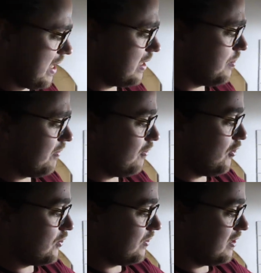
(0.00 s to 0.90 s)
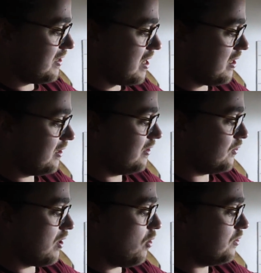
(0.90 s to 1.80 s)
Kennt jemand von euch noch die Serie
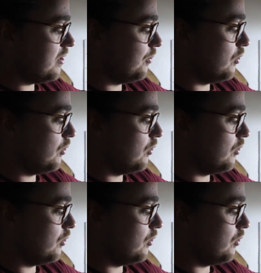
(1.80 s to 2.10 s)
Zuhause im